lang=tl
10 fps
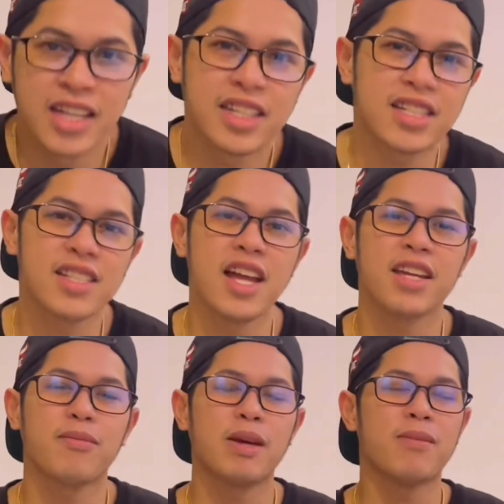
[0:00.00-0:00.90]
Just like
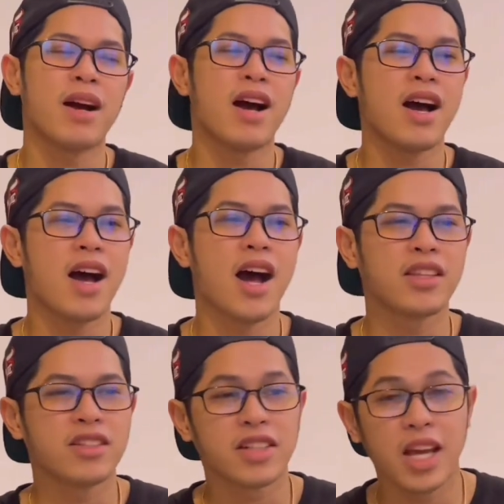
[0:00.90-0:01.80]
may mga
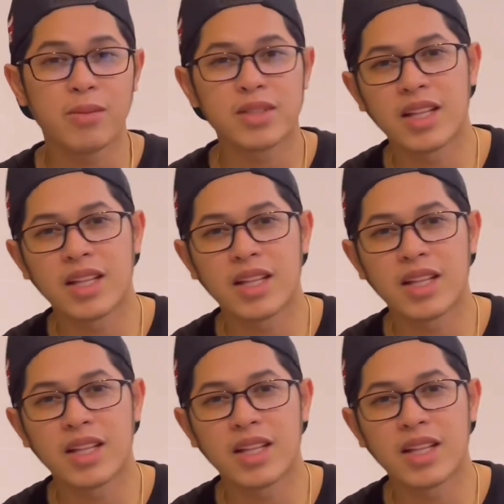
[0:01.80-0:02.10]
other games